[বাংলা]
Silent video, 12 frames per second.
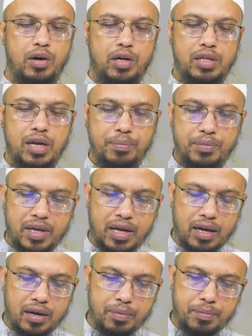অতএব
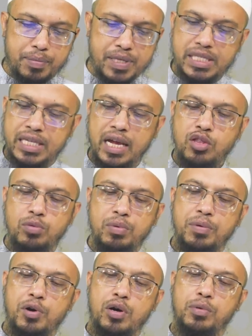তার বিস্তারিত
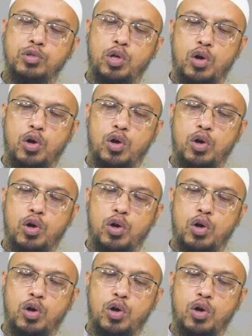বিবরণ এবং